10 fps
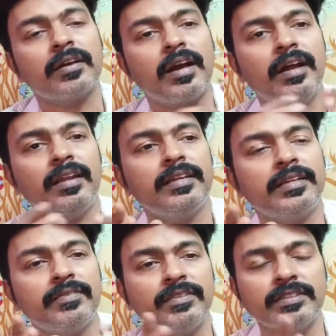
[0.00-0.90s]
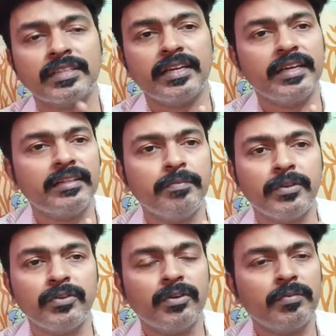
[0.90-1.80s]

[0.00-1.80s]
காலையில் டிஃபன்ஸ் கிடையாது பதினோரு